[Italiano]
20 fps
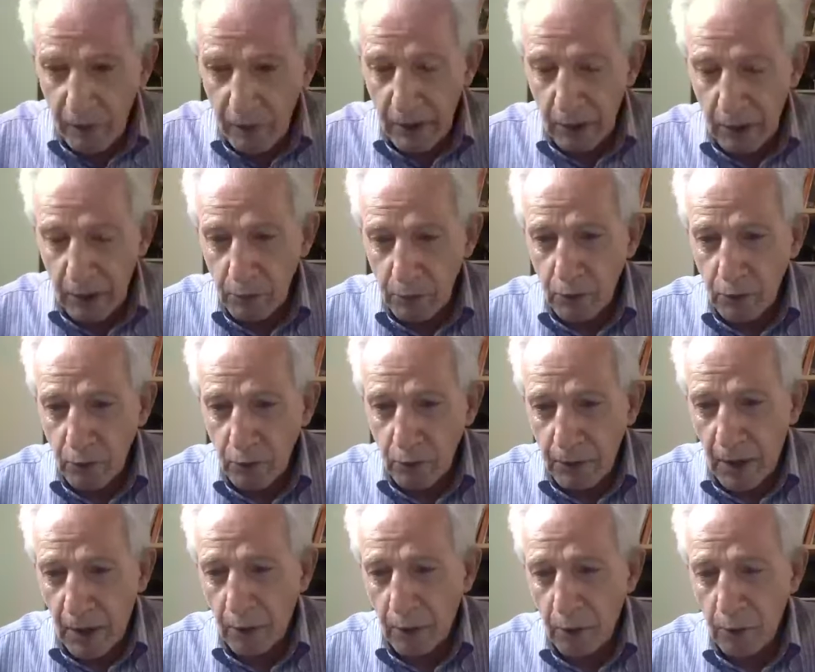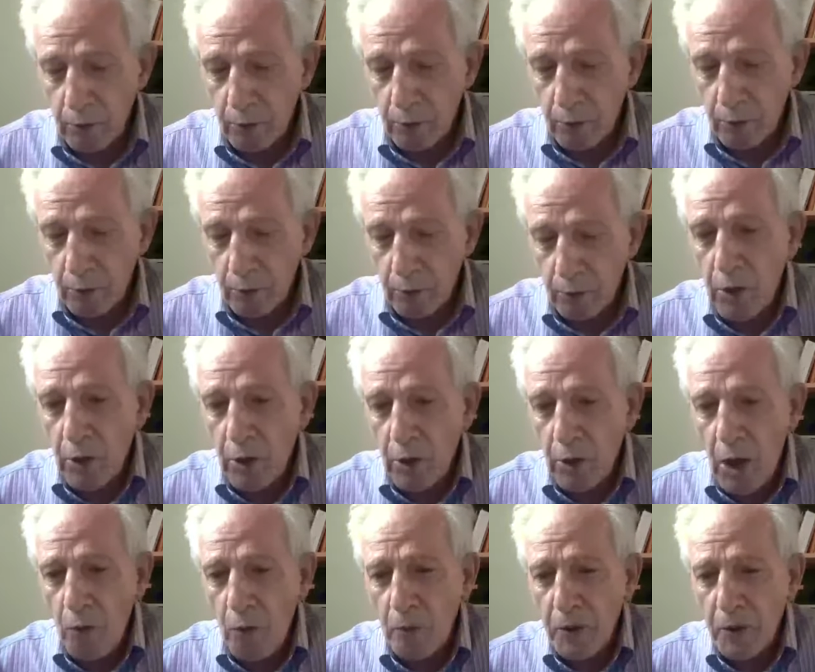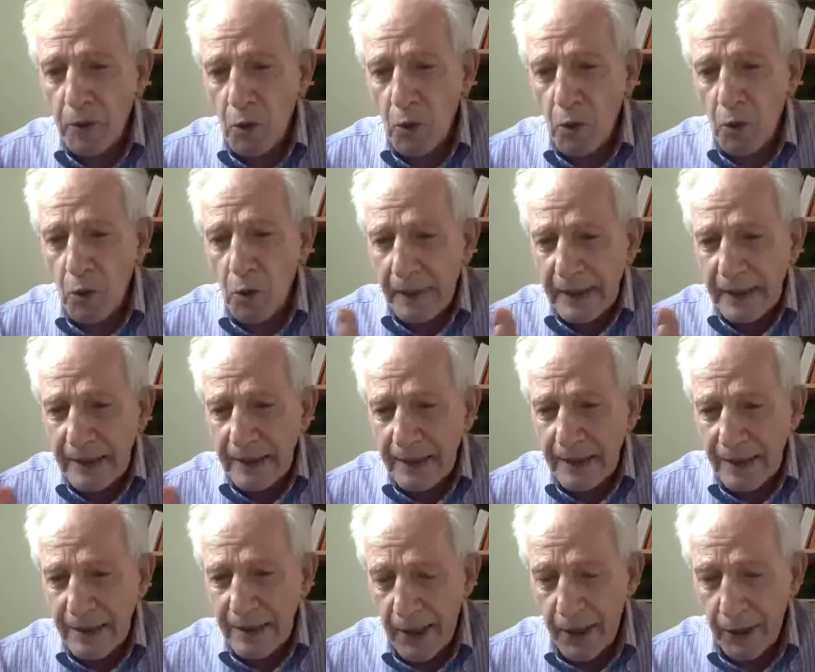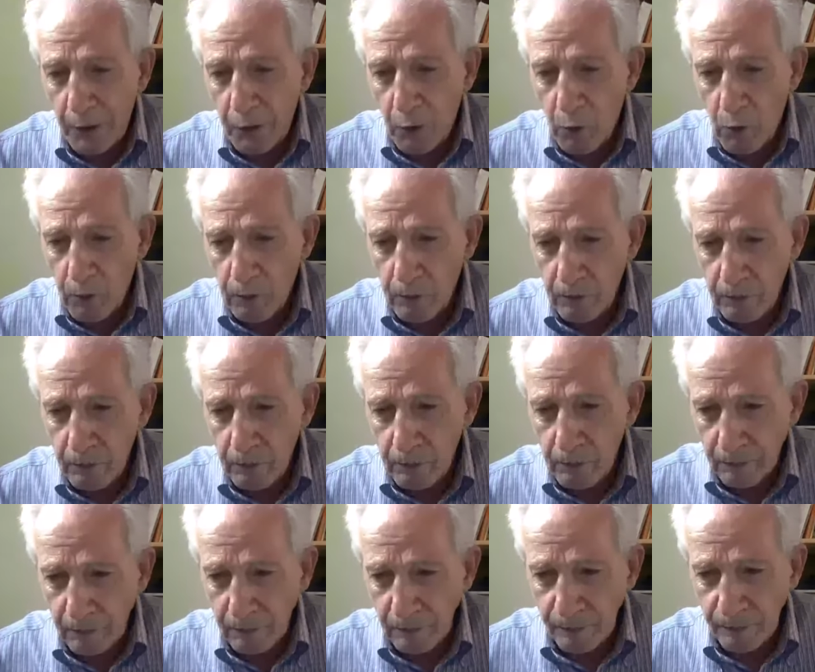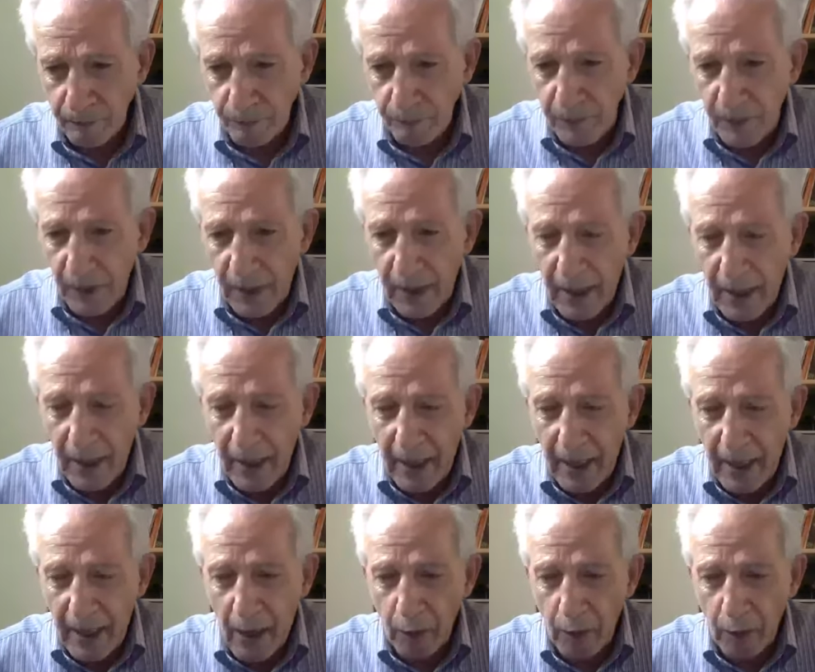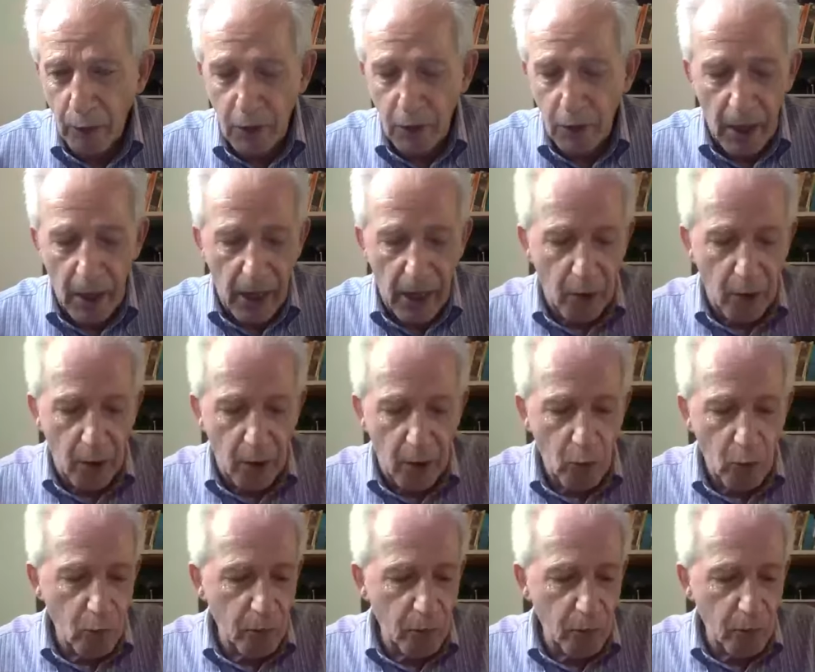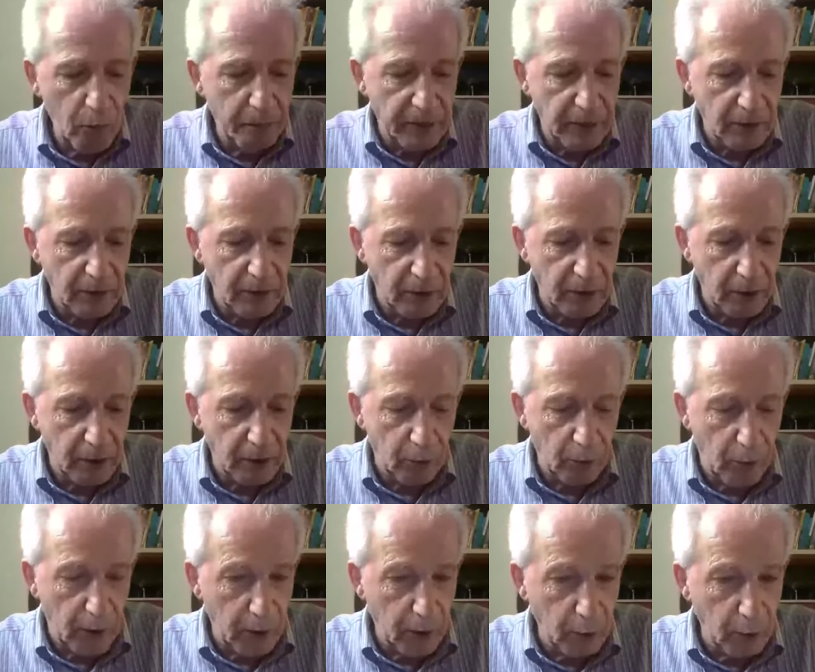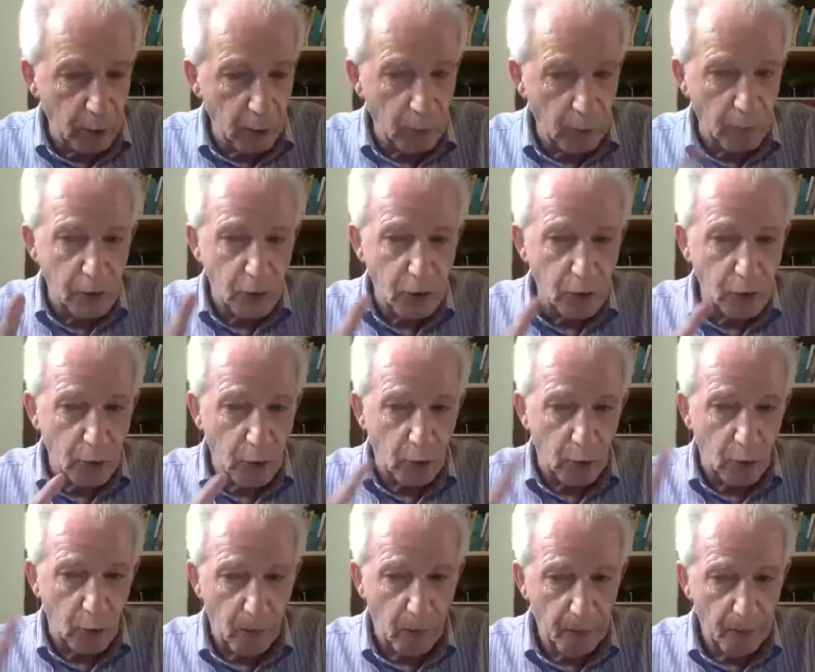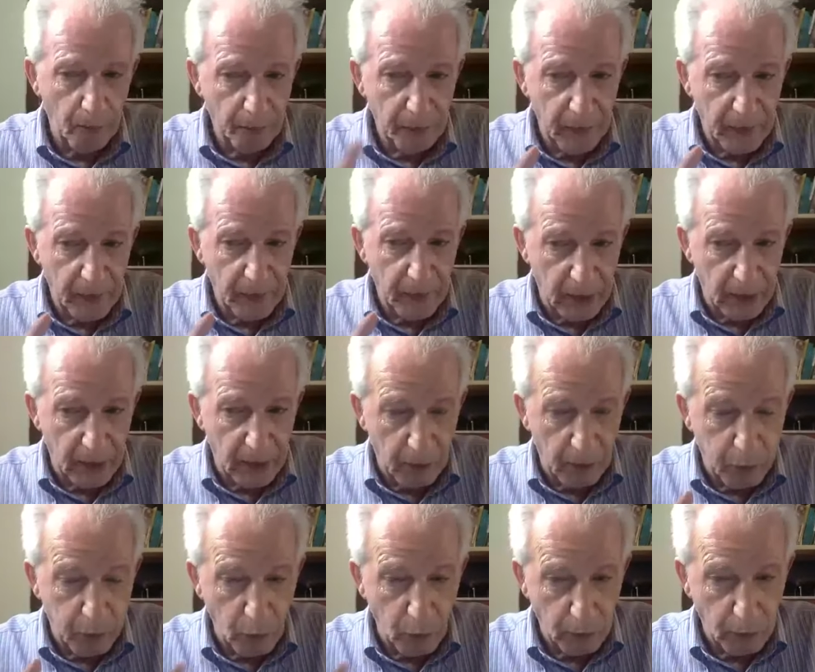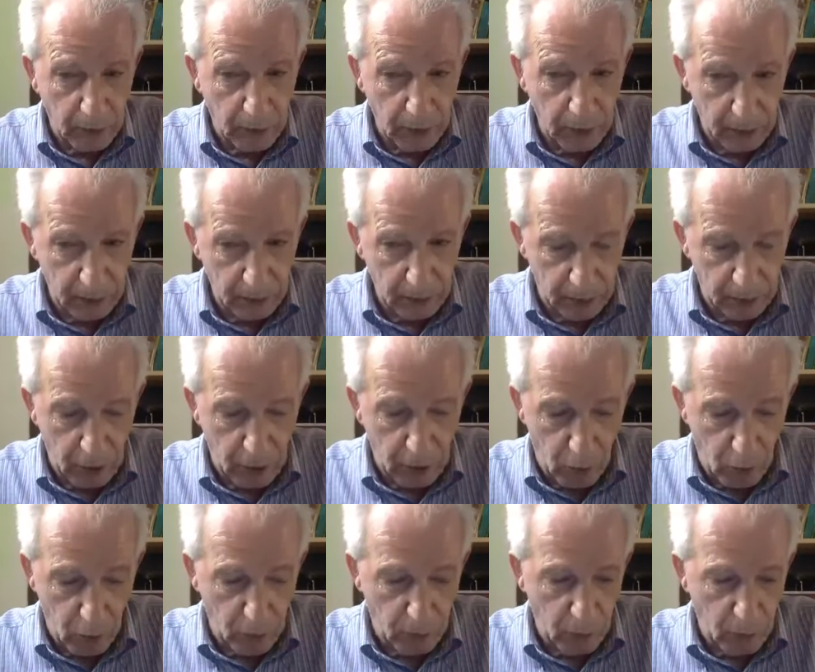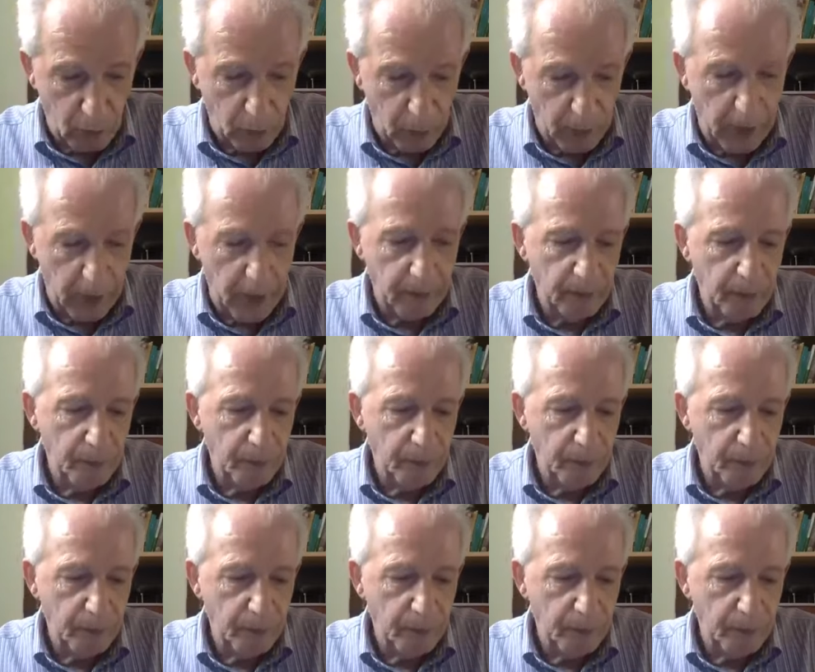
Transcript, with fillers: da questo stato di quiete è un mio pensiero. Mm? La causa è un pensiero, ecco dove ci sono dei punti in comune.